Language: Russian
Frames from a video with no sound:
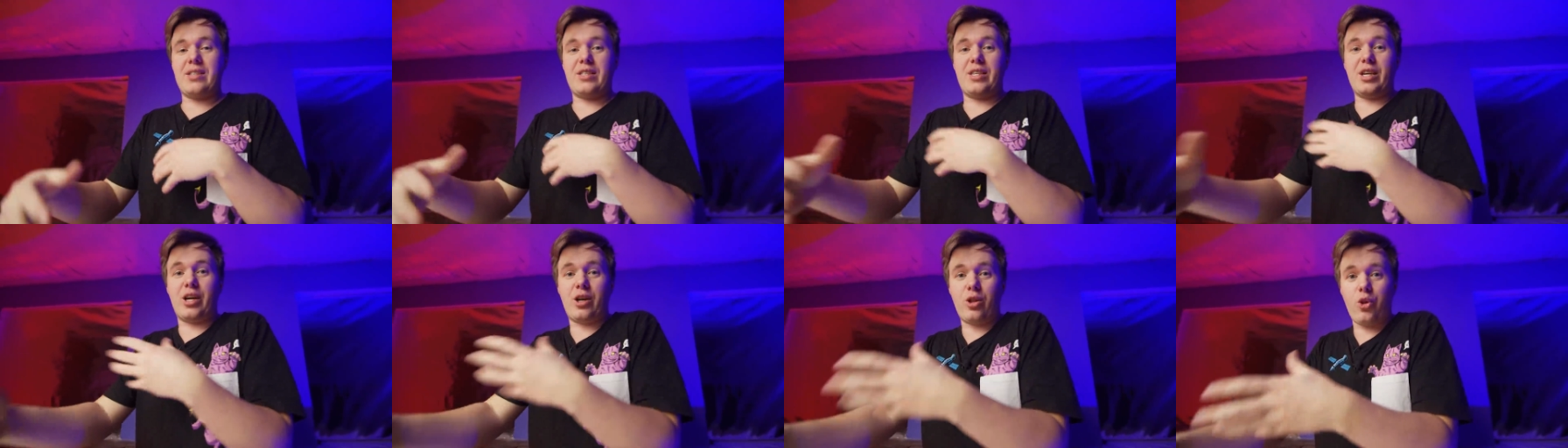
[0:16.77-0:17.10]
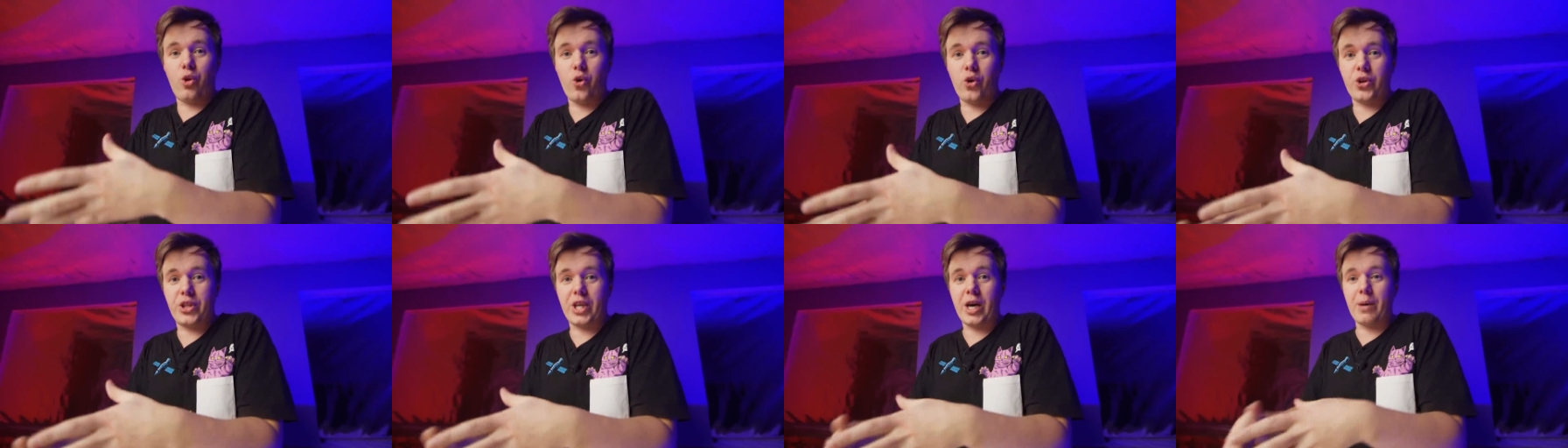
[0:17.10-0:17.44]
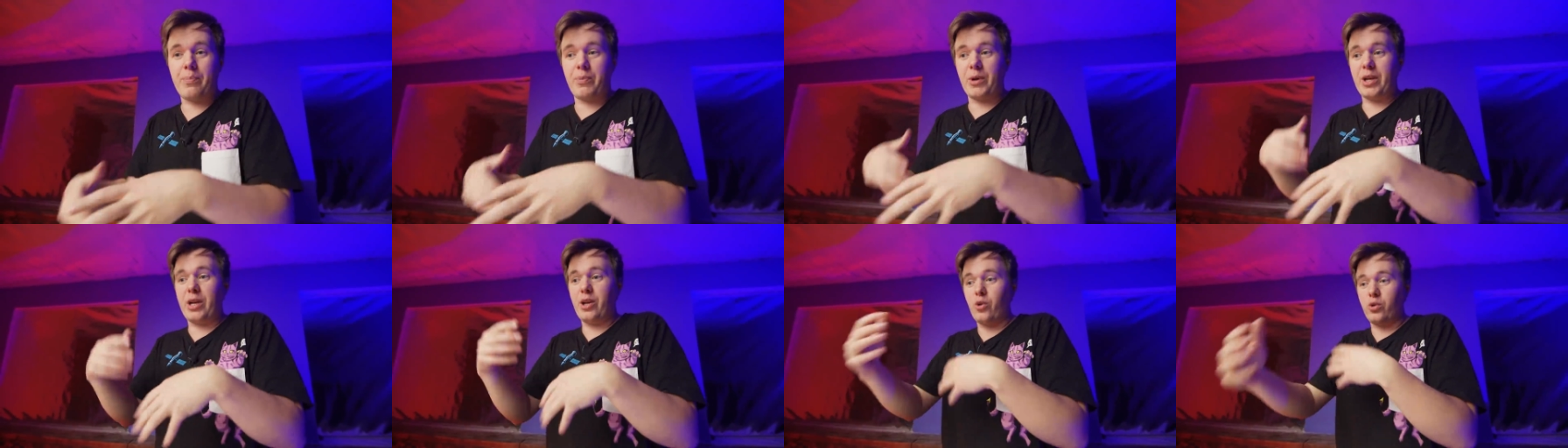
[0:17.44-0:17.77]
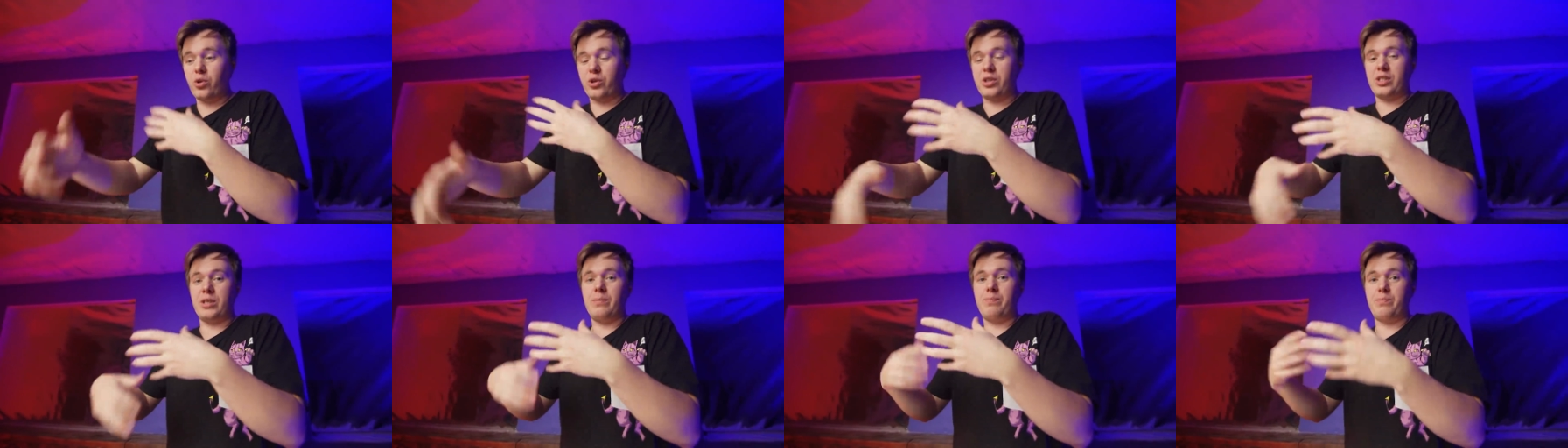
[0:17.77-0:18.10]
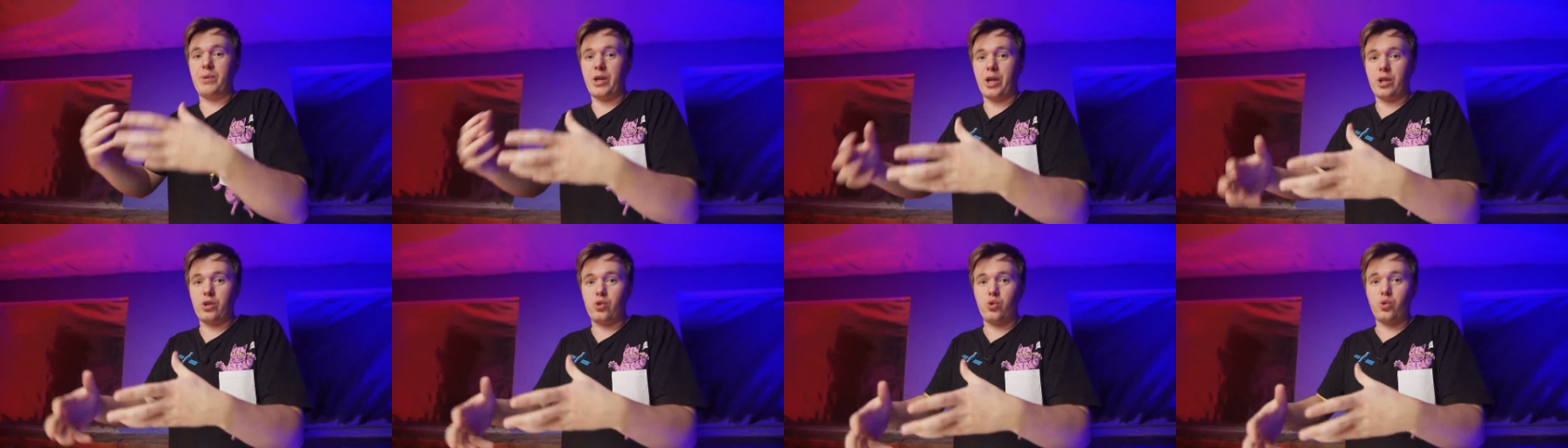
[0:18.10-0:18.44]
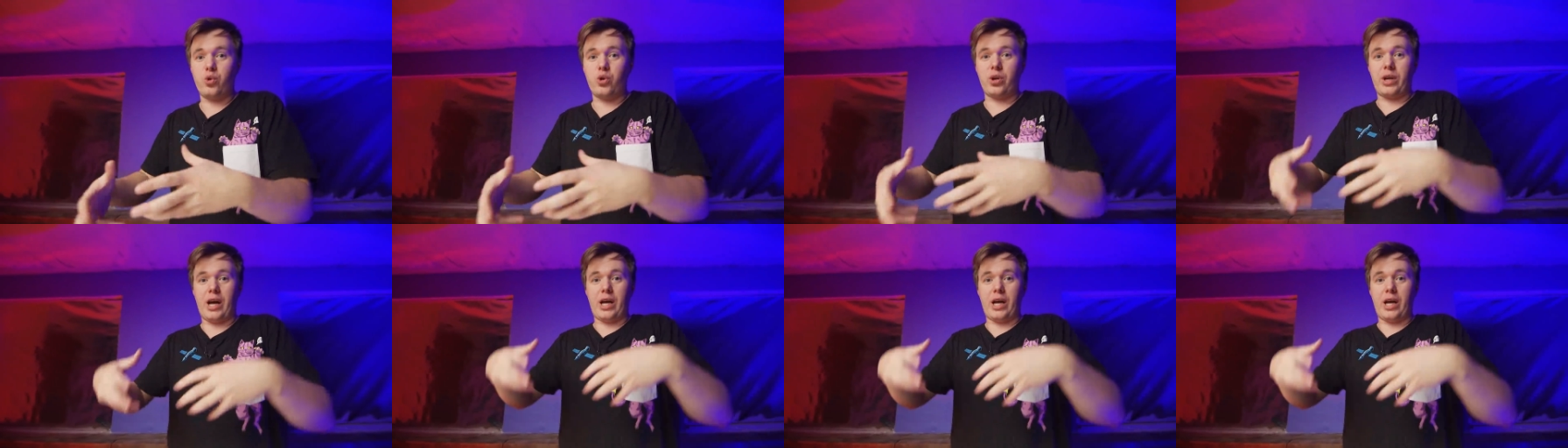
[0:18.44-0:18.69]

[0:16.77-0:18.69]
стекло до определенных температур,